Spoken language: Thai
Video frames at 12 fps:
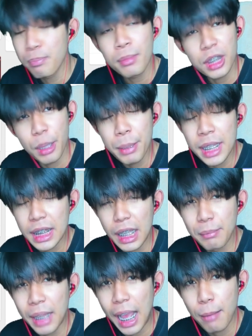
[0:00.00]
เดี๋ยวพี่จะเติม
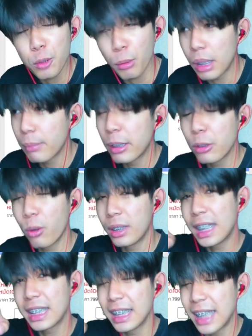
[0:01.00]
นะครับจบคลิปนี้ทุกคน
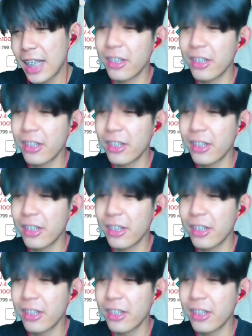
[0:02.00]
ได้ซื้อแน่น